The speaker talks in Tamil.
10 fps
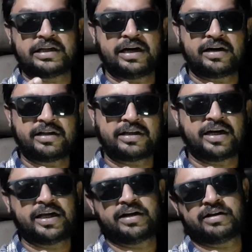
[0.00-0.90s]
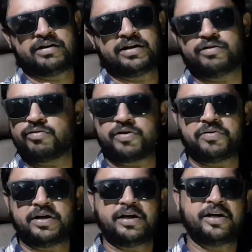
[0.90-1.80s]
தலைனா தலையாக இருக்கலாம்
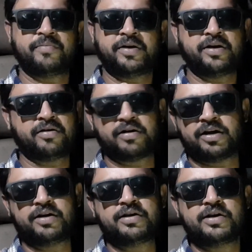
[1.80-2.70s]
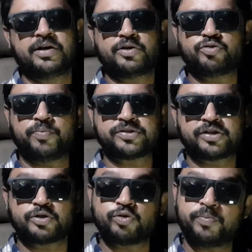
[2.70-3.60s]
ஓகேவா எல்லாமே இருக்கலாம்
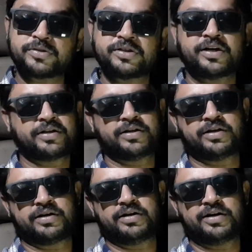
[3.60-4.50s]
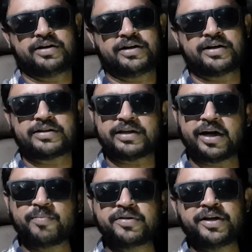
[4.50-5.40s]
சூப்பர் சூப்பர் ஸ்டார் இடத்துல தான் இருக்கலாம் ஆனால்
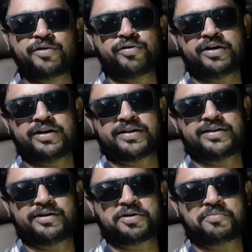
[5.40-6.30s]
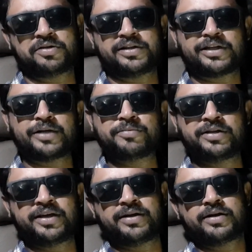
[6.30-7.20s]
தளபதின்னு ஒரு இடத்துல இருக்கும்போது அந்த
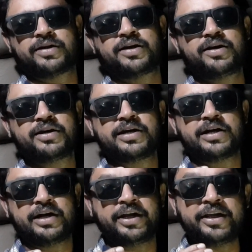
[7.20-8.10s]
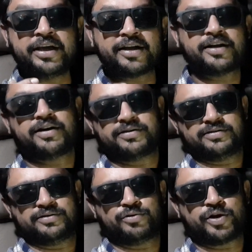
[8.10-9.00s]
தளபதிக்கு என்னென்னா நீங்கள் தான்
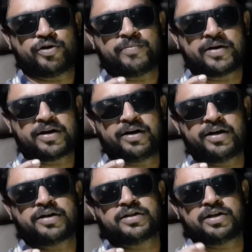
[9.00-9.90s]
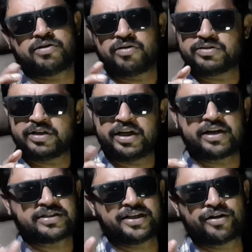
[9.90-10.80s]
ஓகேவா மக்கள் இயக்கத்தில் இருக்கிறவங்க சரி
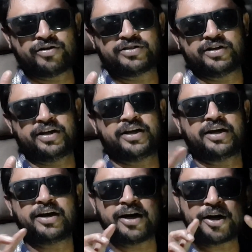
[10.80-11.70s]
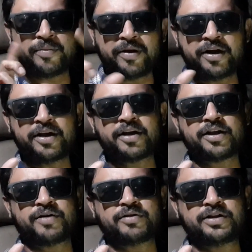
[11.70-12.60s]
ரசிகர்களும் சரி எல்லாருமே
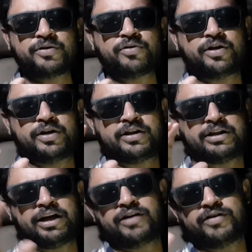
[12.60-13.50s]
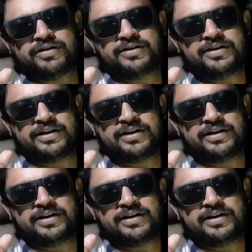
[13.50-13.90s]
நீங்கள் தான் வந்து ஒரு தலைவர்